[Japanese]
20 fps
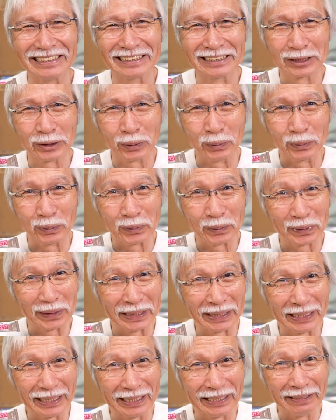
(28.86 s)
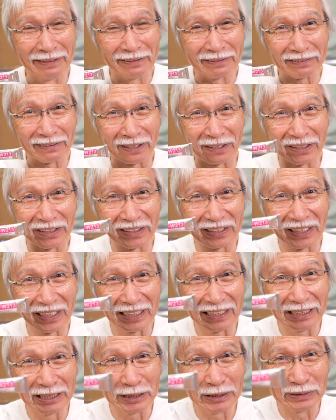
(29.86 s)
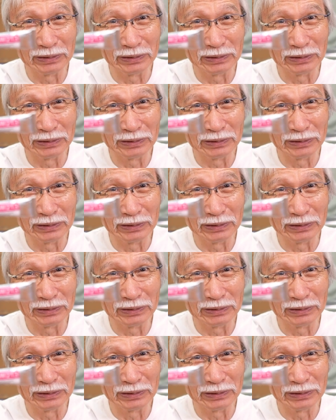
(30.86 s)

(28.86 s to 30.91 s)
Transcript: その時にね、大変